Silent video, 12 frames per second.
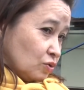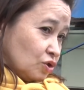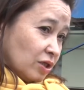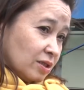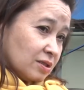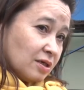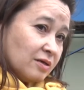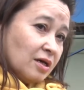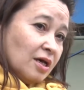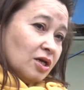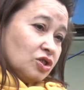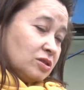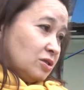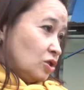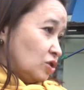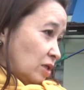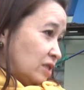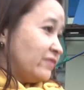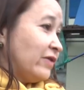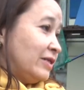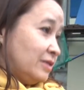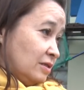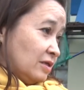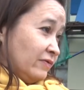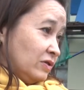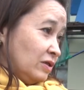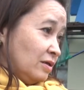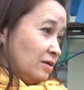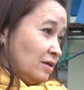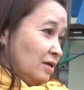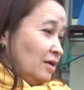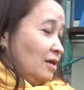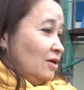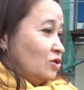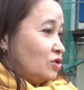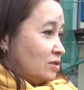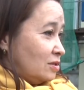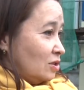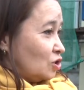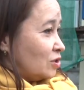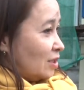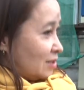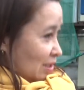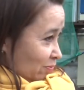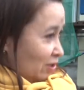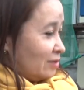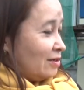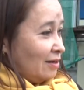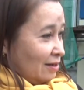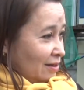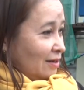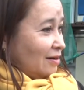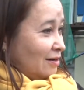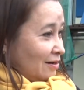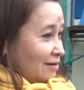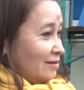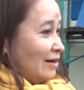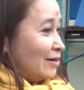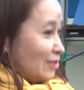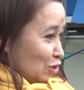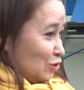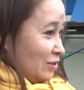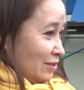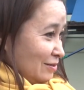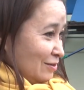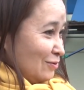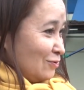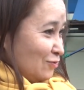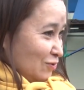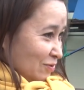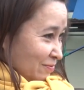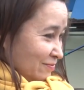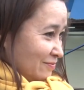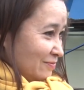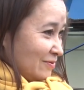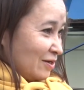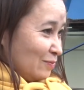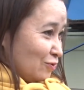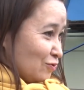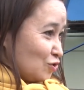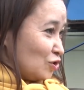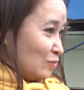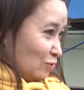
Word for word: участках, частичное асфальтирование, частичная замена – а, ограждения. То есть работ очень